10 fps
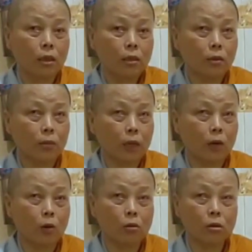Nhưng mà
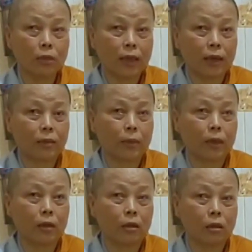cô cha mẹ
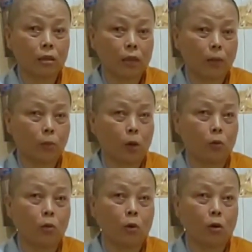ông
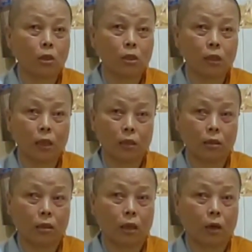nội của cô hồi trước á
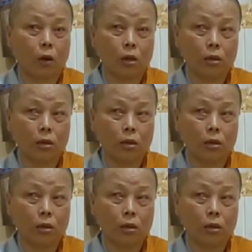là có.